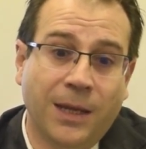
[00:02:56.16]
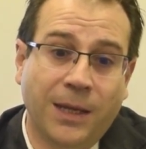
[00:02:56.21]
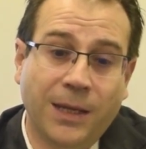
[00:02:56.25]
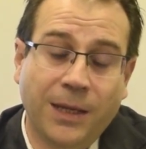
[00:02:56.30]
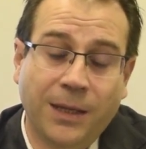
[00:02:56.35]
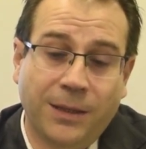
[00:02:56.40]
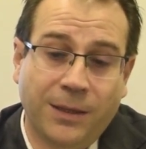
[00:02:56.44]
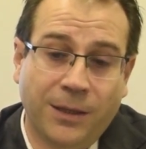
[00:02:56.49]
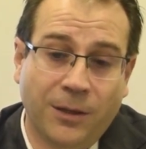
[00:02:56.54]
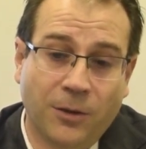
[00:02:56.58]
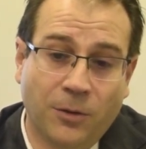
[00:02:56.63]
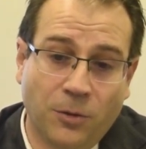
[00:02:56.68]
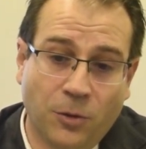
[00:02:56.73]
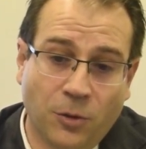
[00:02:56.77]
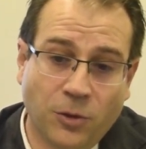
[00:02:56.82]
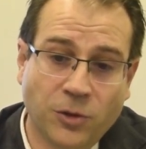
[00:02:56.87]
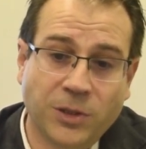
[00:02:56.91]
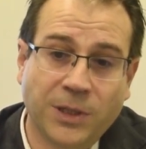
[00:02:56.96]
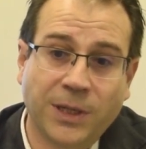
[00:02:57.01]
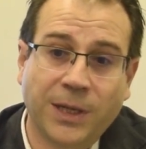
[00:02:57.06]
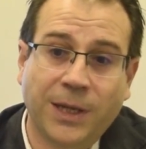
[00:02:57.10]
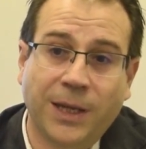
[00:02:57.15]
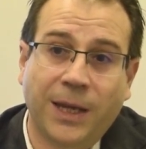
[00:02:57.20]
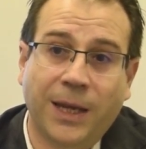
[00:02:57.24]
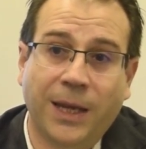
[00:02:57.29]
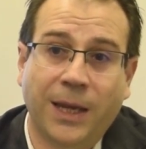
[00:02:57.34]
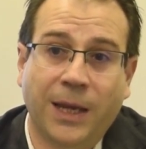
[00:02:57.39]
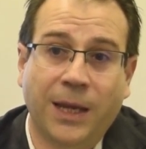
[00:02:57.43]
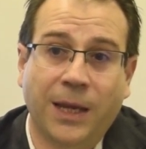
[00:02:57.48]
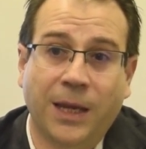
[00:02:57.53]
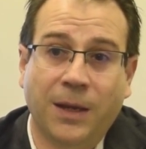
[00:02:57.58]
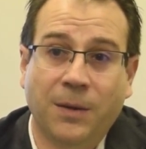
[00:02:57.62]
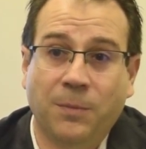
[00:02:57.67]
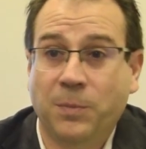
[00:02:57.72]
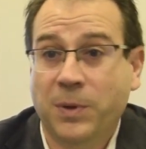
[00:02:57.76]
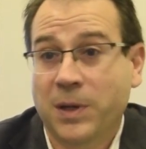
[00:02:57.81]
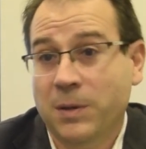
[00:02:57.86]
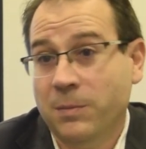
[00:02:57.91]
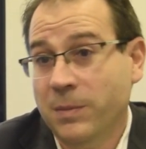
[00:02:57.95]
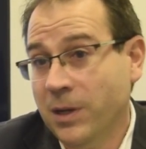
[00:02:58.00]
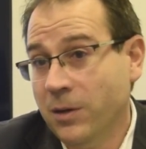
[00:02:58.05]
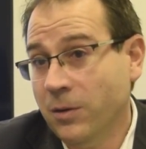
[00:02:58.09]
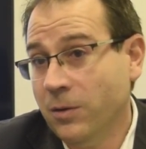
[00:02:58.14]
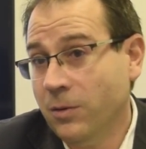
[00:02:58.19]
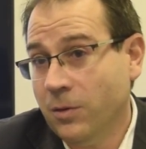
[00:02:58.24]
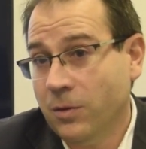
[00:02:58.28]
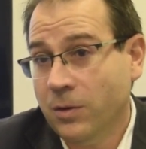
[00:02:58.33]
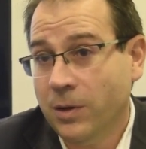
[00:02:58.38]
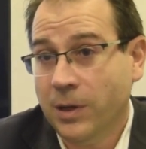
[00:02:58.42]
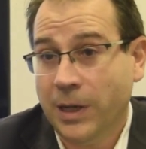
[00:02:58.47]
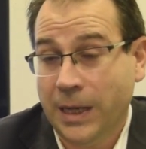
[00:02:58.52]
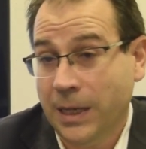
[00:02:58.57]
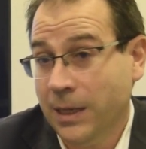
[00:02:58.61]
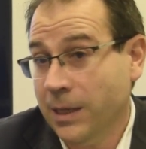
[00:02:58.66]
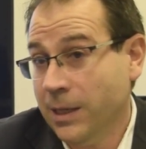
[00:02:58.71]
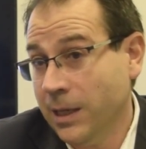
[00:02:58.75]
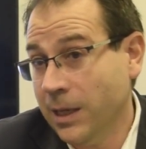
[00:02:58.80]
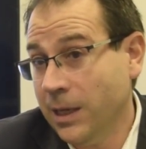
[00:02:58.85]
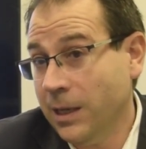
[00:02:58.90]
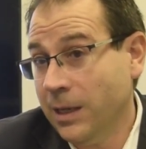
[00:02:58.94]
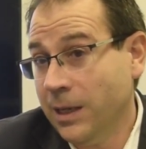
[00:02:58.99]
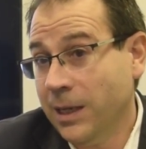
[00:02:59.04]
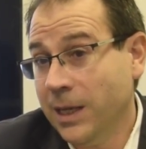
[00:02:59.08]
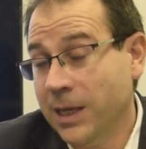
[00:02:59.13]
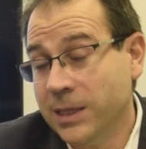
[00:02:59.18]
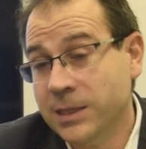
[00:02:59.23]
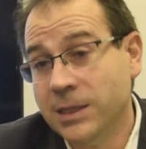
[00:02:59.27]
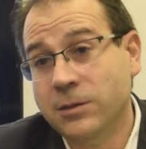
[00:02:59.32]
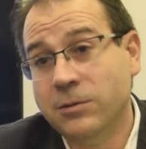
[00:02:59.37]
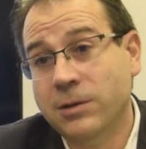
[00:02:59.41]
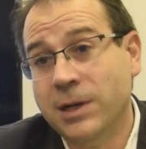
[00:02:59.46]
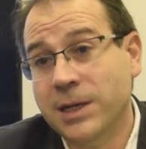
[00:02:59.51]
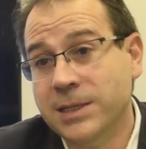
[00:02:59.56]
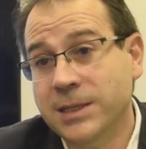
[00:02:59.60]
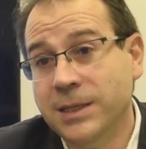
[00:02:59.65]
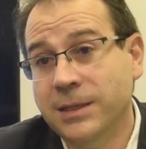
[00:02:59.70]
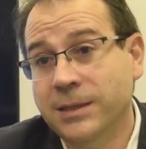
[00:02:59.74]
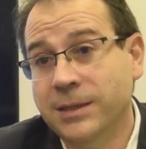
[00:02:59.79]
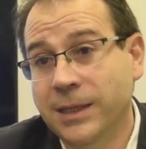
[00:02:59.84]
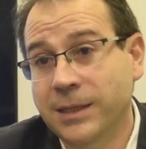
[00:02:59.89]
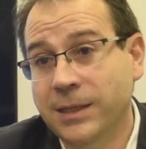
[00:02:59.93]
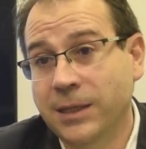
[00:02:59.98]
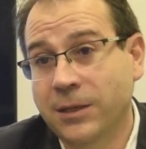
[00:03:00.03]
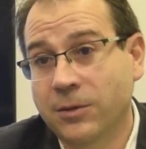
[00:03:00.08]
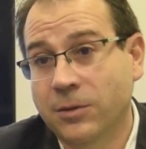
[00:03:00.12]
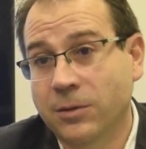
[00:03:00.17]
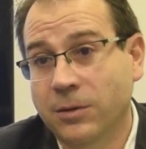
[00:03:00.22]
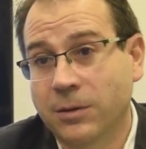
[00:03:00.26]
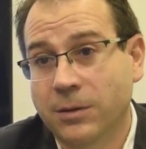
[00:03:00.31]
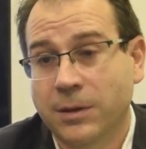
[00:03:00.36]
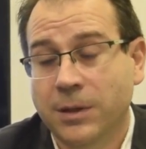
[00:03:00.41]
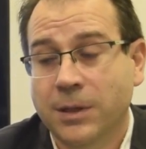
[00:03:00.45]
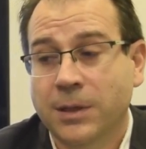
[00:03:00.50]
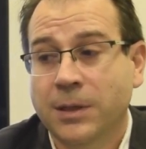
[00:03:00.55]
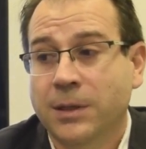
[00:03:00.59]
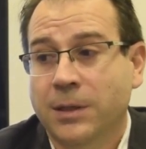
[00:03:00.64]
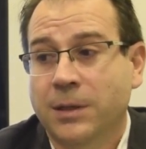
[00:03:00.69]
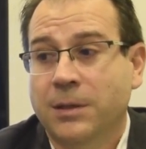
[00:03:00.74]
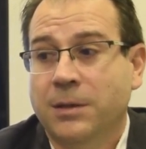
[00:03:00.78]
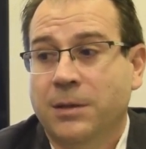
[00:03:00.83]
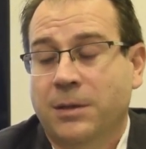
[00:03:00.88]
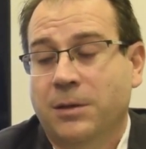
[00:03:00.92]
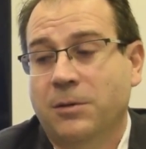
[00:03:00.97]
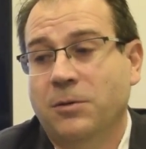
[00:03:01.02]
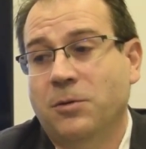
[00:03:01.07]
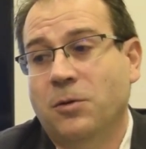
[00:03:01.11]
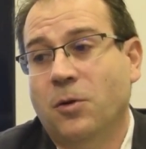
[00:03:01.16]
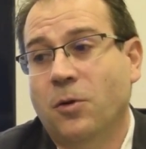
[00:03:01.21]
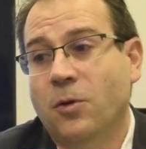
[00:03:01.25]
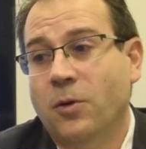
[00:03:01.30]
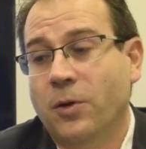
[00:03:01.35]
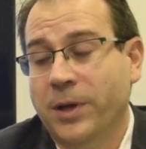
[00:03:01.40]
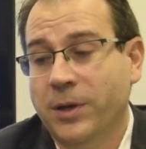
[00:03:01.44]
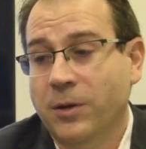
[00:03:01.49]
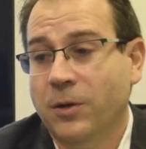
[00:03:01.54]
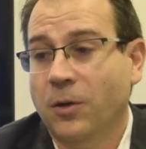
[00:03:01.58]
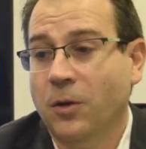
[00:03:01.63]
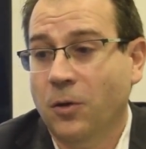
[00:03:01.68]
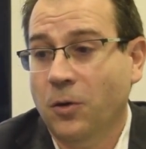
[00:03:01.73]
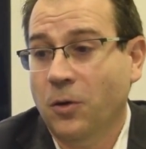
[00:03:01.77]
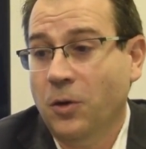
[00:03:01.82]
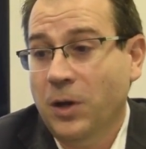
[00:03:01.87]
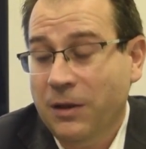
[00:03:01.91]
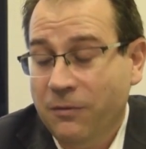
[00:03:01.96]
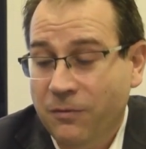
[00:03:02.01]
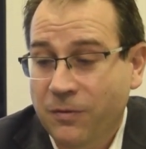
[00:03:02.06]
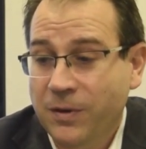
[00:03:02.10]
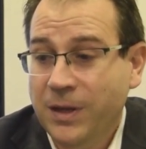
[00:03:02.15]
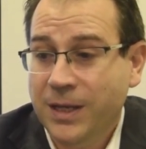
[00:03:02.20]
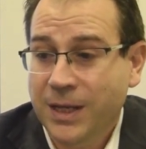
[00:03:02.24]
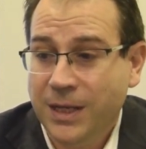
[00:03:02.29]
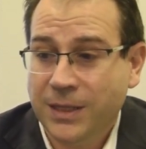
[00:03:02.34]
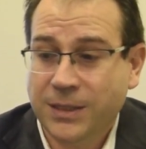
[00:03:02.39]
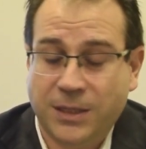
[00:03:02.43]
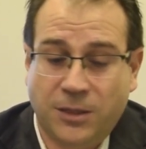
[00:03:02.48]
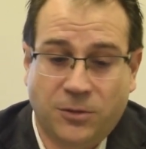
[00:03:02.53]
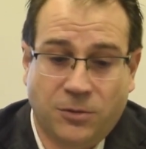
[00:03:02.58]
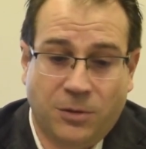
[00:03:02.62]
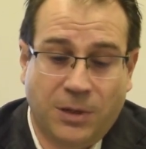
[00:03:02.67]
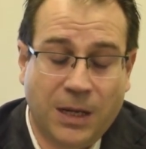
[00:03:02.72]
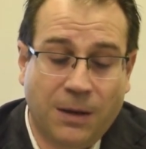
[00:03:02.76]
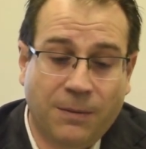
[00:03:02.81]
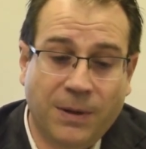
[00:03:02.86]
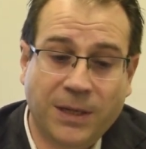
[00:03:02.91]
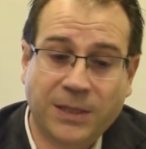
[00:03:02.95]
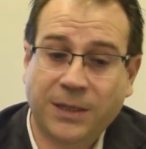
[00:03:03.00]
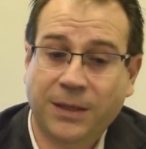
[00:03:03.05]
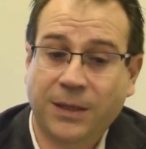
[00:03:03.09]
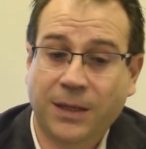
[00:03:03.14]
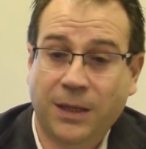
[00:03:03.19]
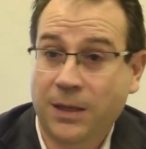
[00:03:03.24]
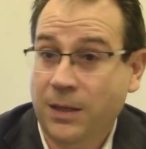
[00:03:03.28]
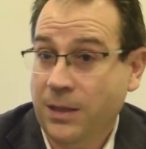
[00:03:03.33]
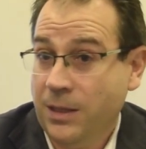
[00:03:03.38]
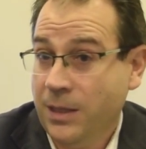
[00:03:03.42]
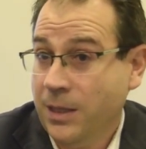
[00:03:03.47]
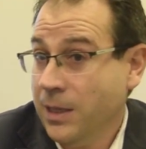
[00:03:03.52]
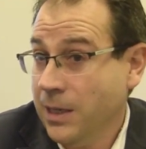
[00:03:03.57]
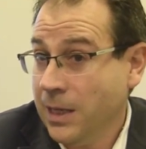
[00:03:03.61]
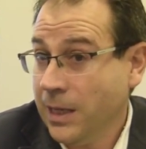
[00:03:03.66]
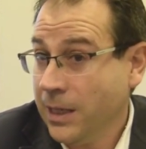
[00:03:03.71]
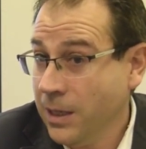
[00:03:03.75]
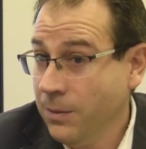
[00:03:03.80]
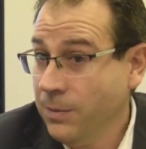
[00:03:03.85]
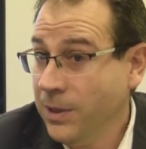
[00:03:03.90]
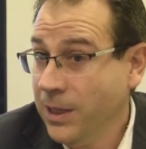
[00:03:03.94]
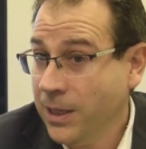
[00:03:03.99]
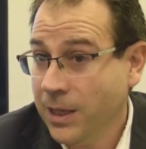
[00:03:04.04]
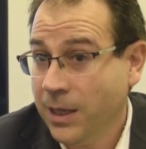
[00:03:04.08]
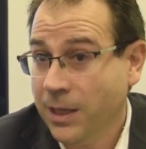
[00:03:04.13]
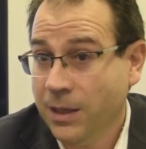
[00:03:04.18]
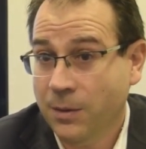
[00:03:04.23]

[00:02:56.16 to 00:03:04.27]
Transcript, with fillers: y CO2 eh, primero en gas natural sintético luego en olefinas, que son la base de, la química,